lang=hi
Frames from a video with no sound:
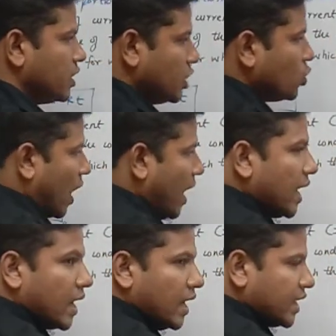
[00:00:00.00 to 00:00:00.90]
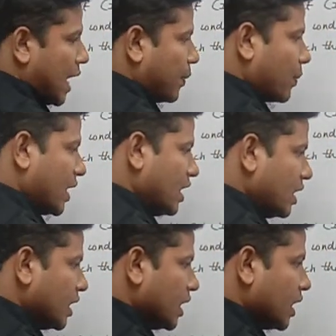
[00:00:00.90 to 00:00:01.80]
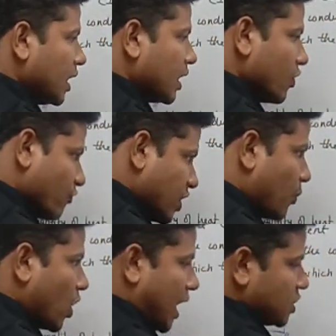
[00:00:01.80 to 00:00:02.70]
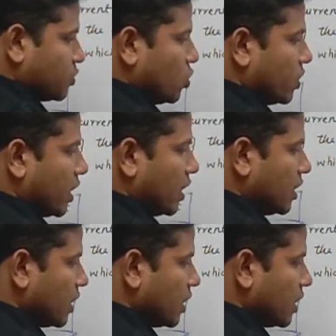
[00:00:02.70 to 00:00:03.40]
ये जो आई है ना यहाँ पर मैंने वी अपॉन आर सब्सिट्यूट किया